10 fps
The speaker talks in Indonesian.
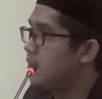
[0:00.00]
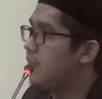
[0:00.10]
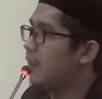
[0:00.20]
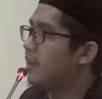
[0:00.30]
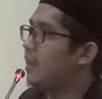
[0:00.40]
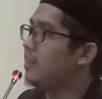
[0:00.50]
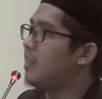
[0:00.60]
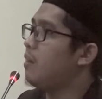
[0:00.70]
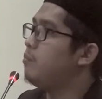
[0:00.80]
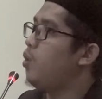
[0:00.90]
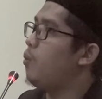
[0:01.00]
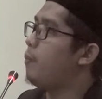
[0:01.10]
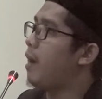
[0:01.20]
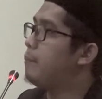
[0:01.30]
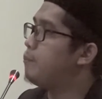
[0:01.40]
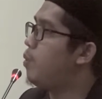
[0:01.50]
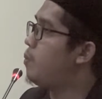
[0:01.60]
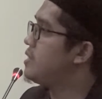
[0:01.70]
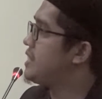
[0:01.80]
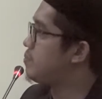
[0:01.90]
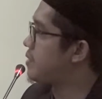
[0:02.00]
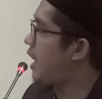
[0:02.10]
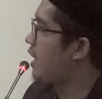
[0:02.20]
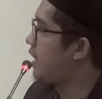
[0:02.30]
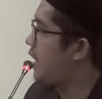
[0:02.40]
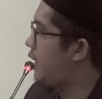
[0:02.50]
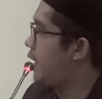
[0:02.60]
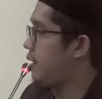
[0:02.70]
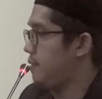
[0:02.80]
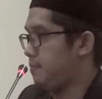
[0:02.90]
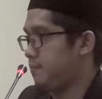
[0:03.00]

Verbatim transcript: Dan kita belum mampu menciptakan yang halal.